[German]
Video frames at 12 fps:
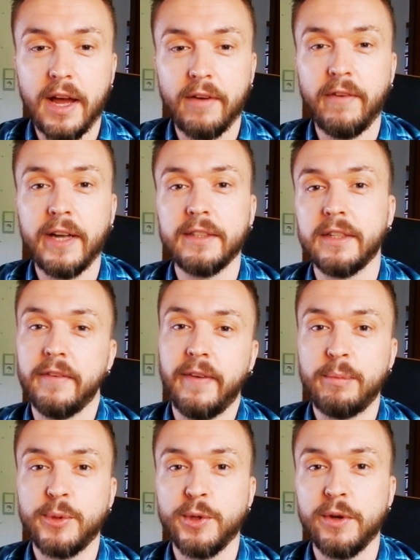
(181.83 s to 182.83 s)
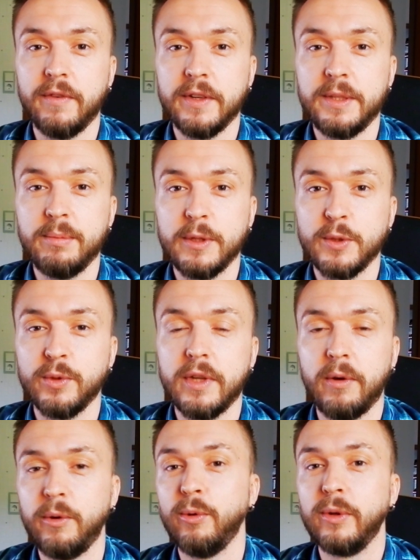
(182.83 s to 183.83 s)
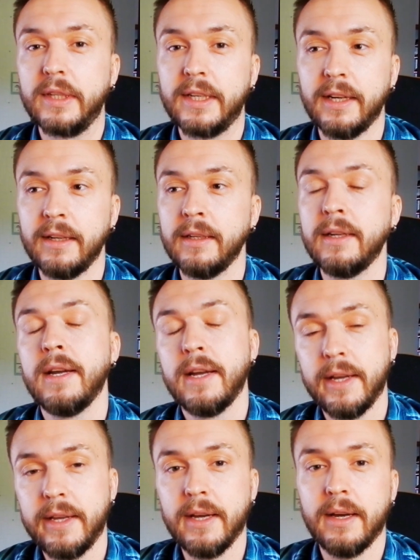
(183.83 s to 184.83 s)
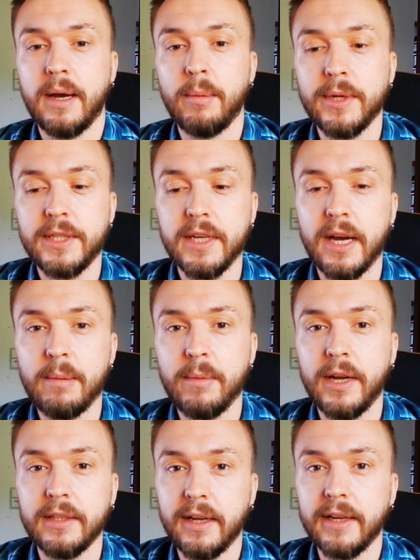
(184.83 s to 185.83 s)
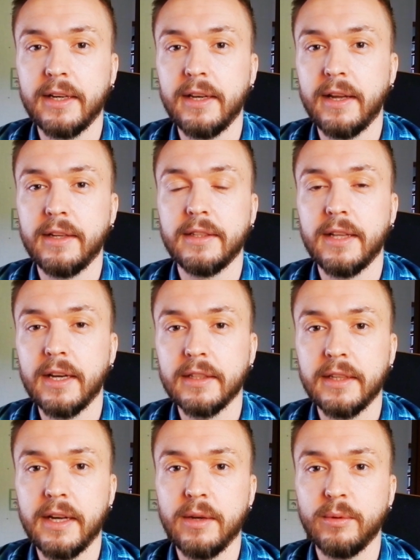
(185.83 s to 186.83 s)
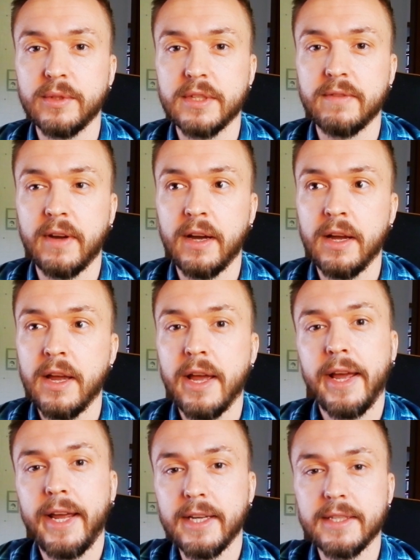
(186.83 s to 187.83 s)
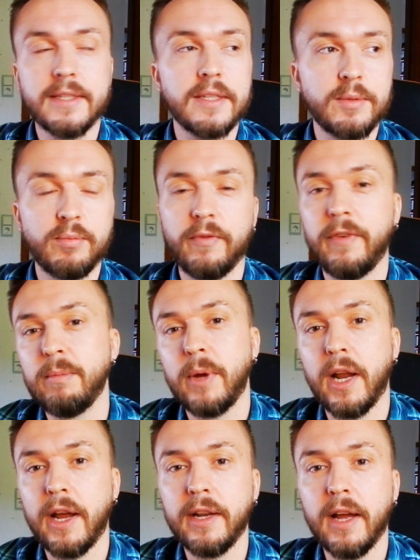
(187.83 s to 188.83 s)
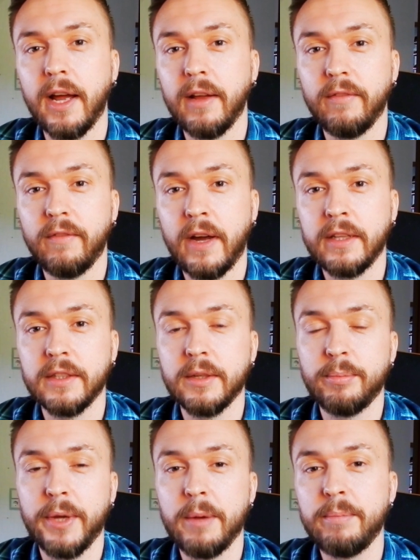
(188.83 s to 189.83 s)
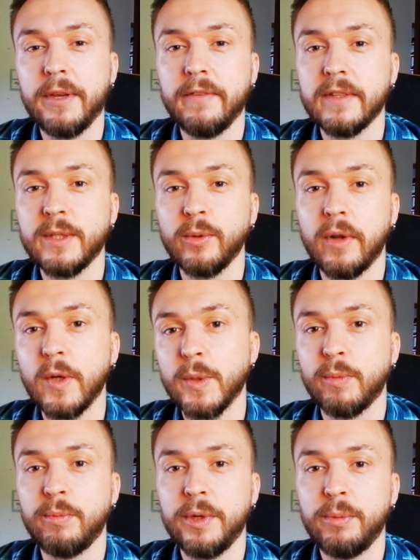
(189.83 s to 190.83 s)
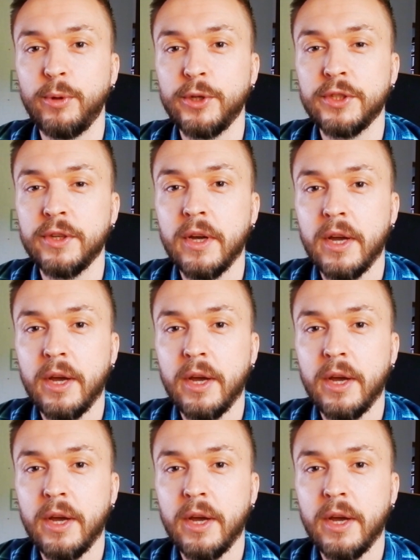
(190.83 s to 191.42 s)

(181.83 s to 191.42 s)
weitere Webserver, die man so downloaden kann. Ja, aber die haben halt einen kleinen Nachteil und zwar erstens, wenn man eine weitere PHP-Version ausprobieren möchte,